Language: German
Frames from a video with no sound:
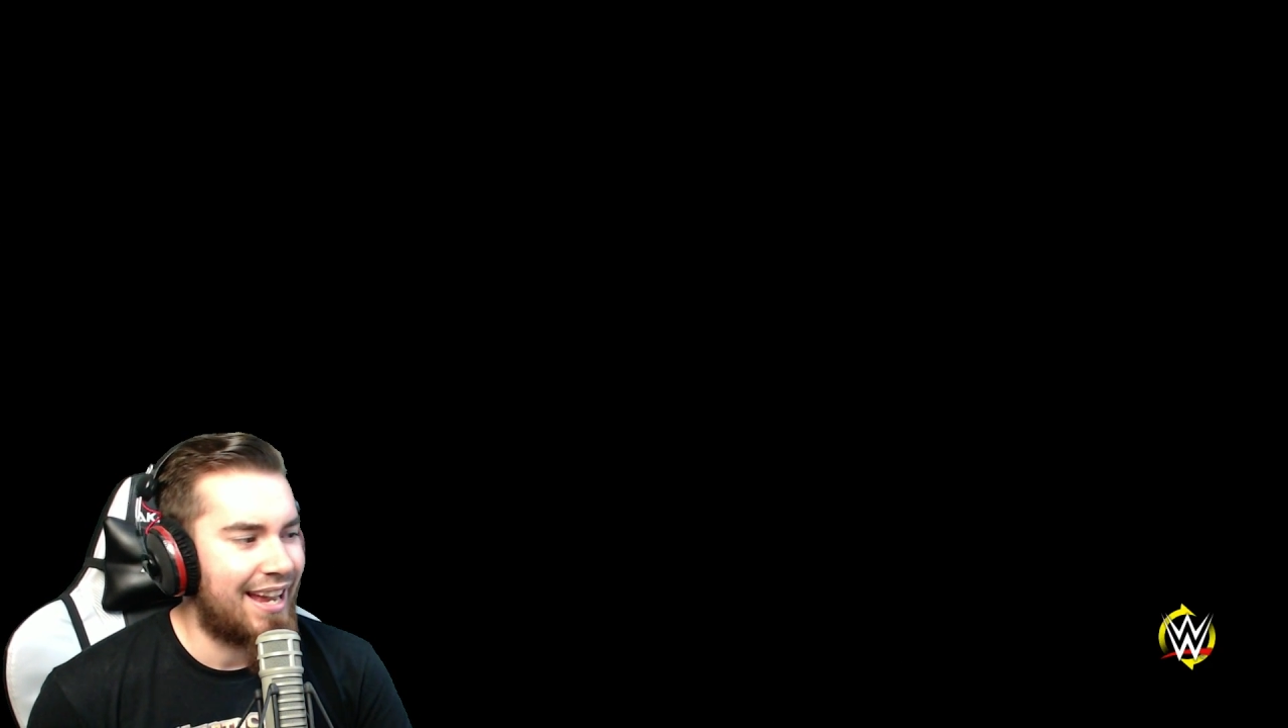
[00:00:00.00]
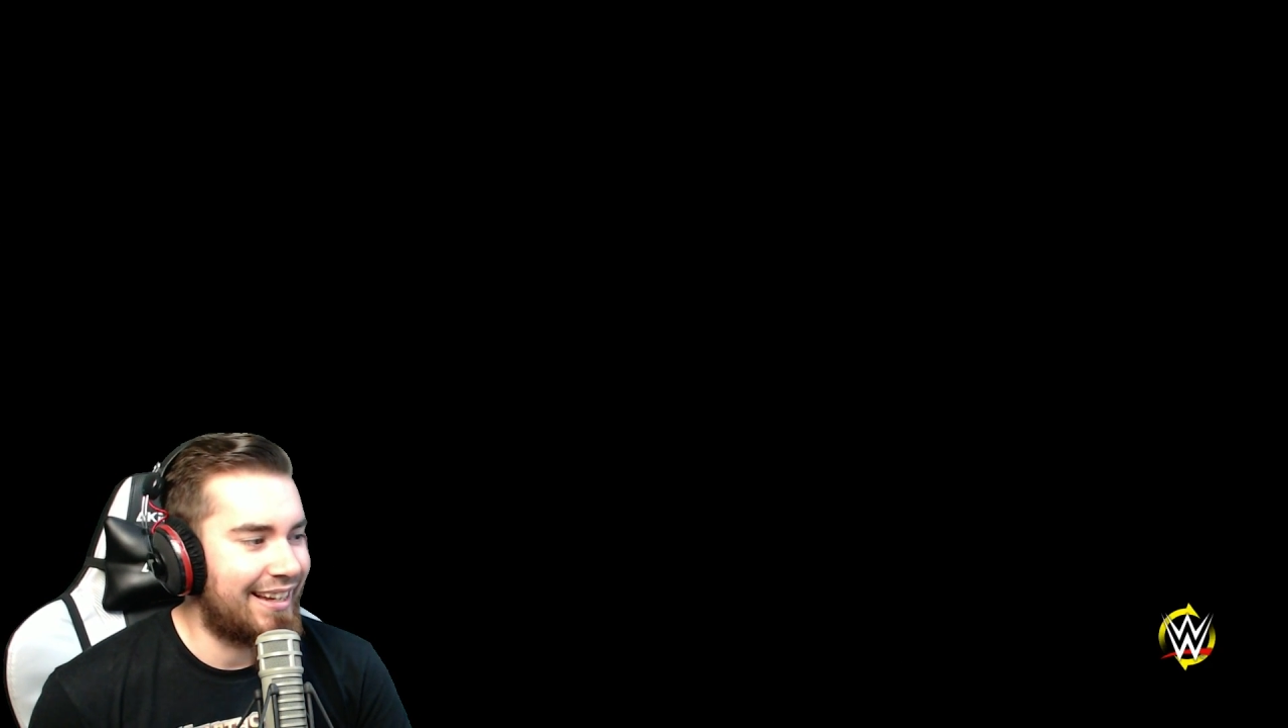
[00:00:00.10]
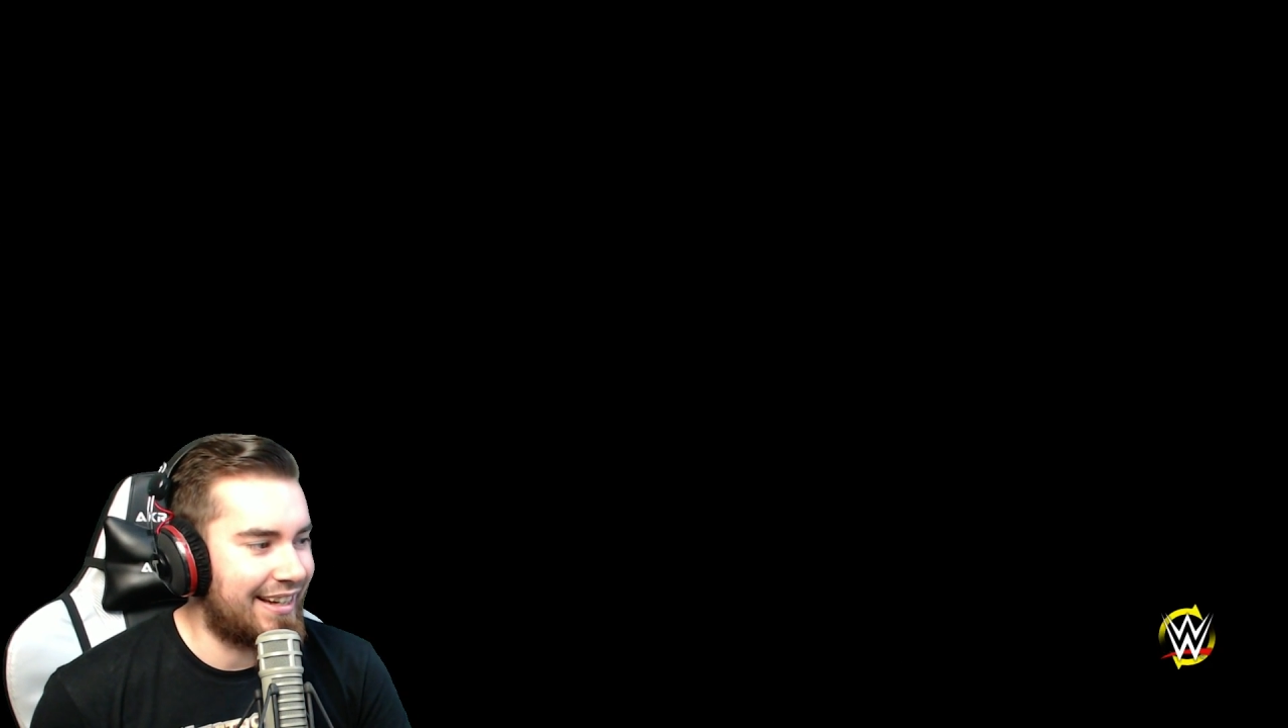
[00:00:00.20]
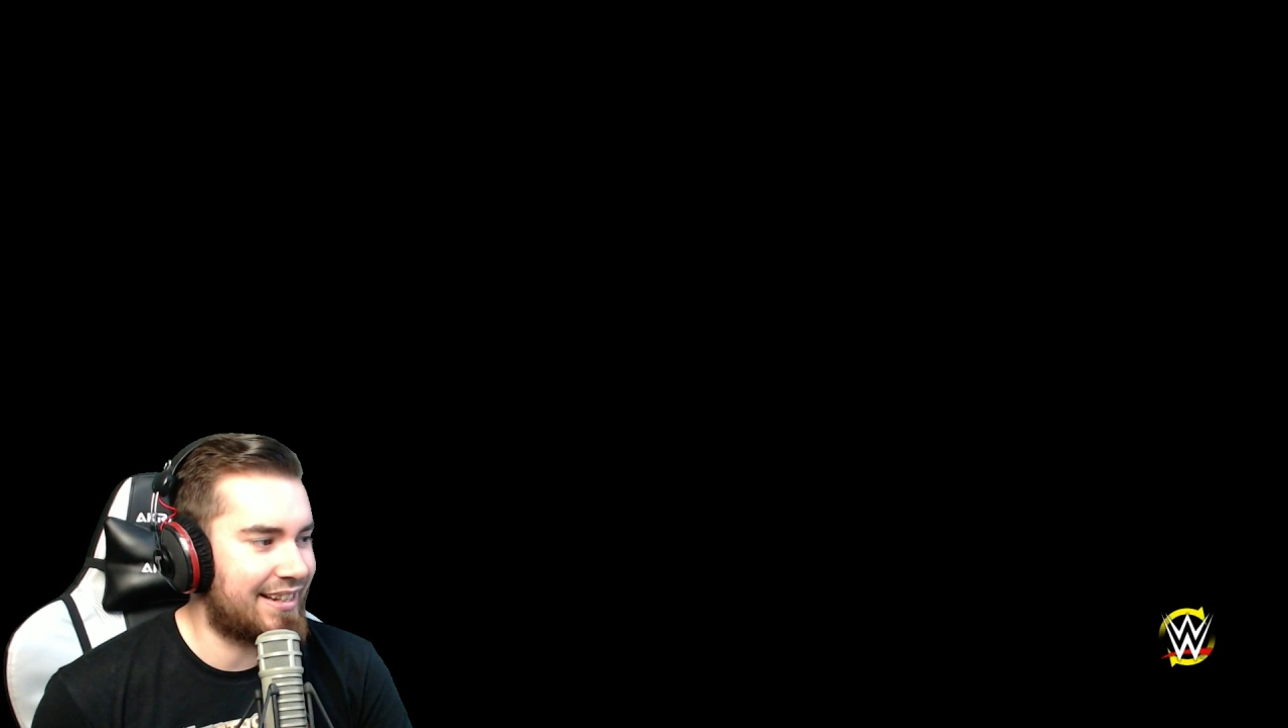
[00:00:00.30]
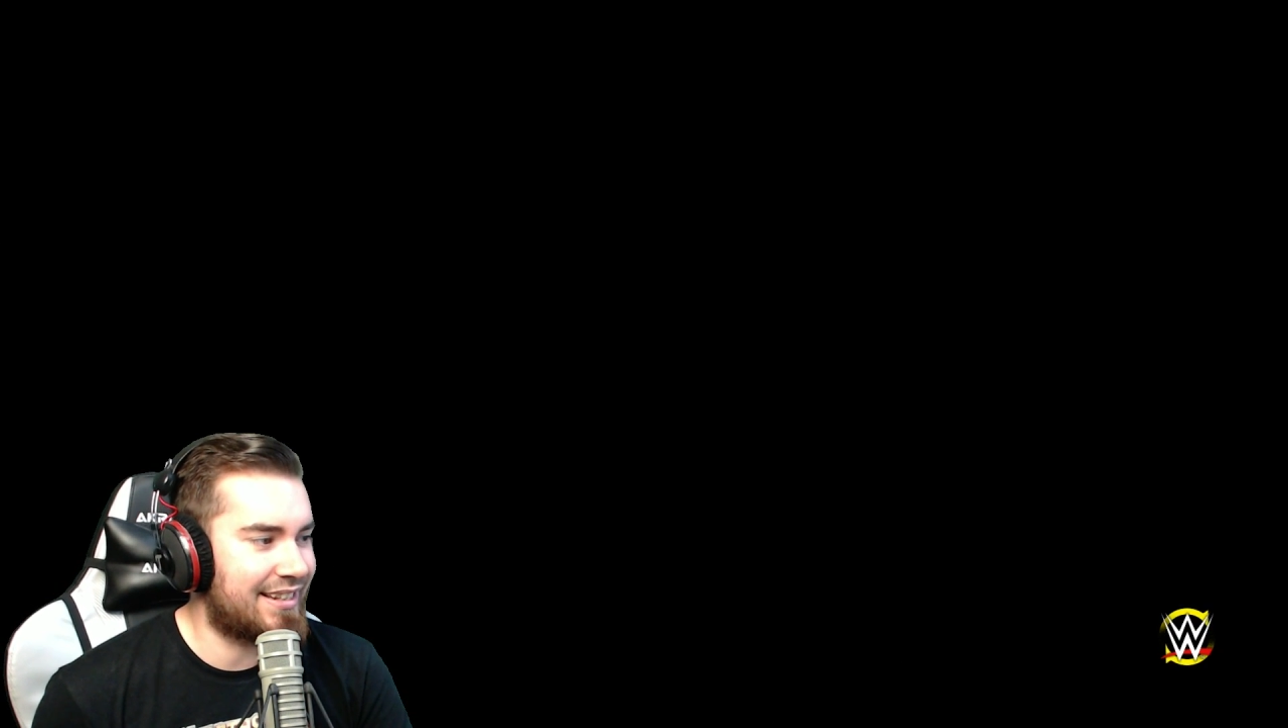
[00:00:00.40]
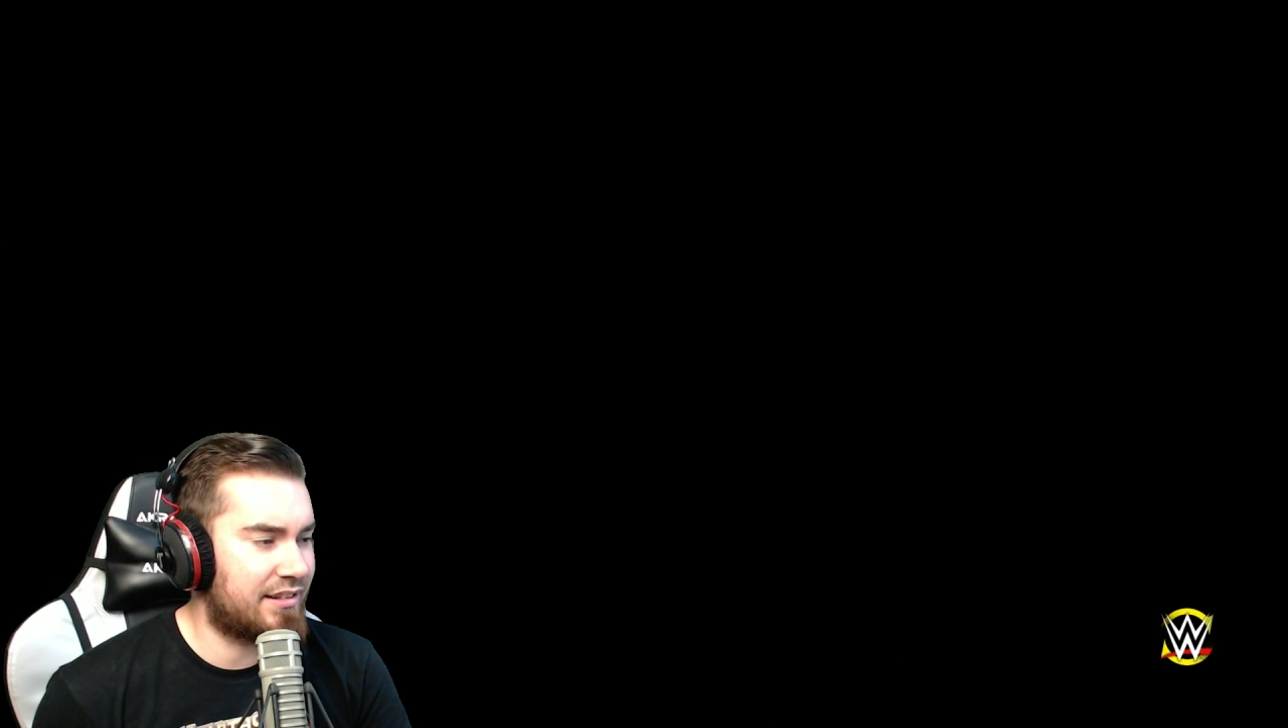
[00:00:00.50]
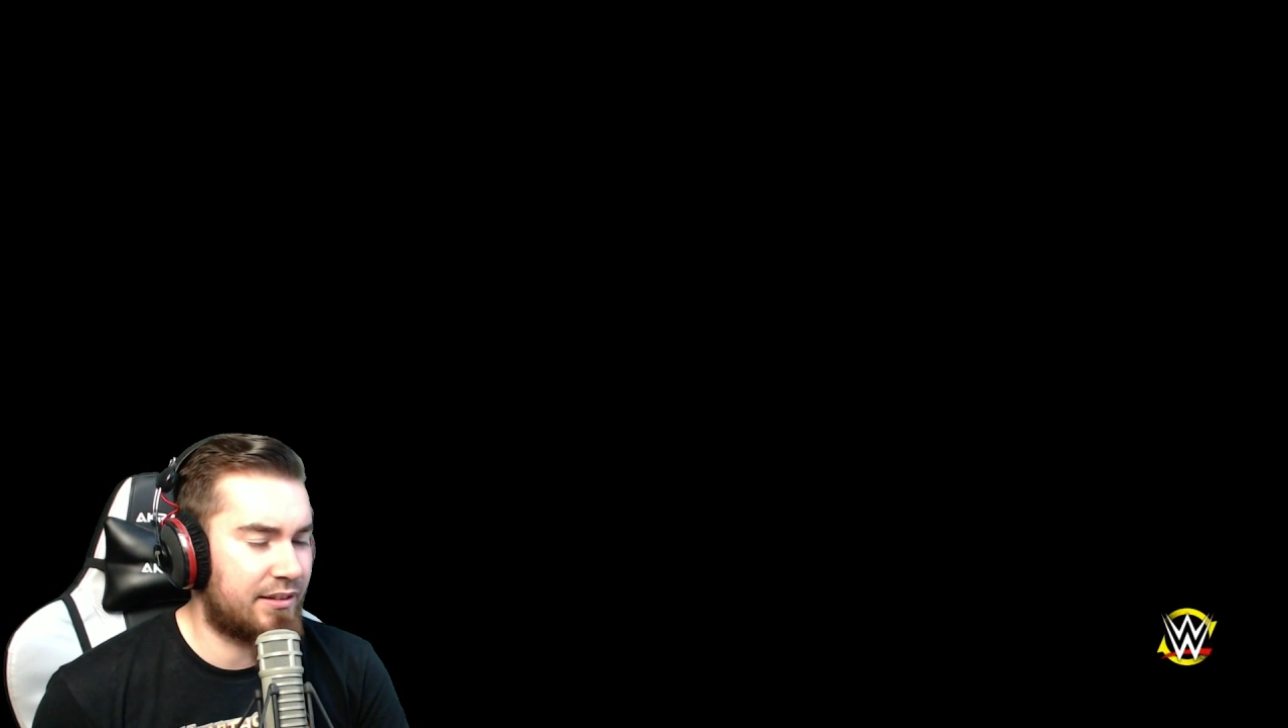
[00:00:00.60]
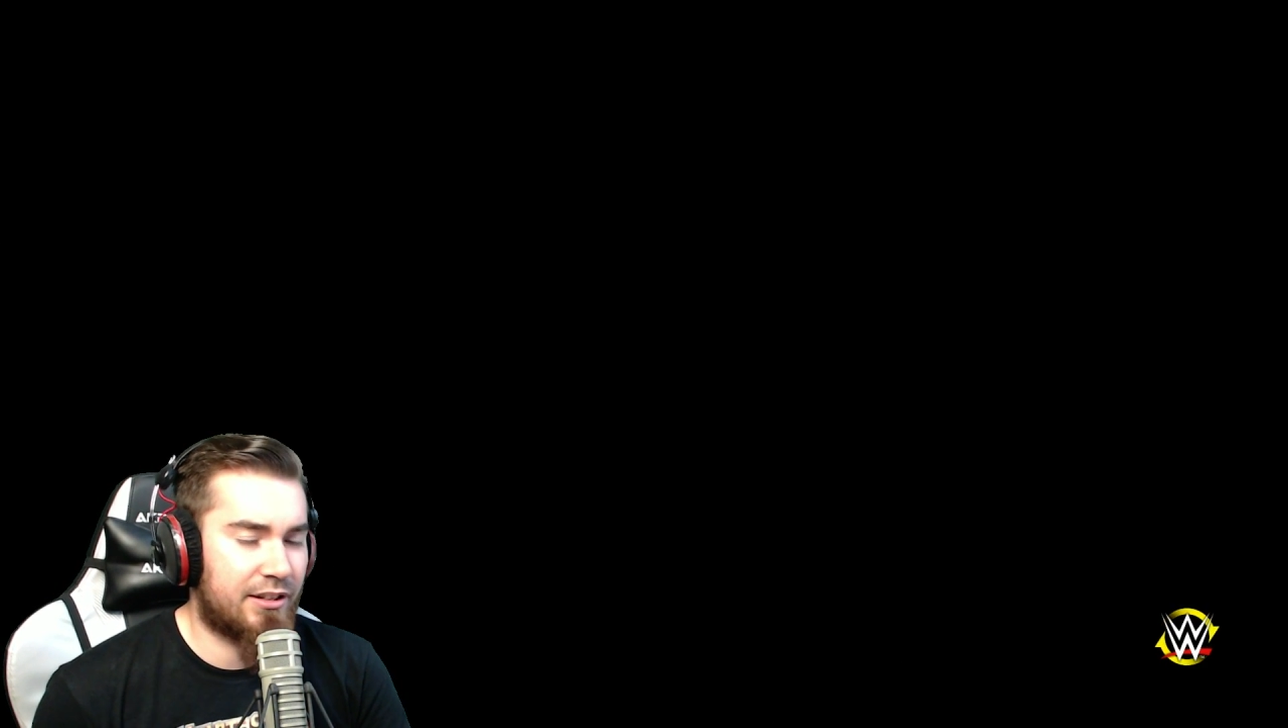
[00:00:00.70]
Jetzt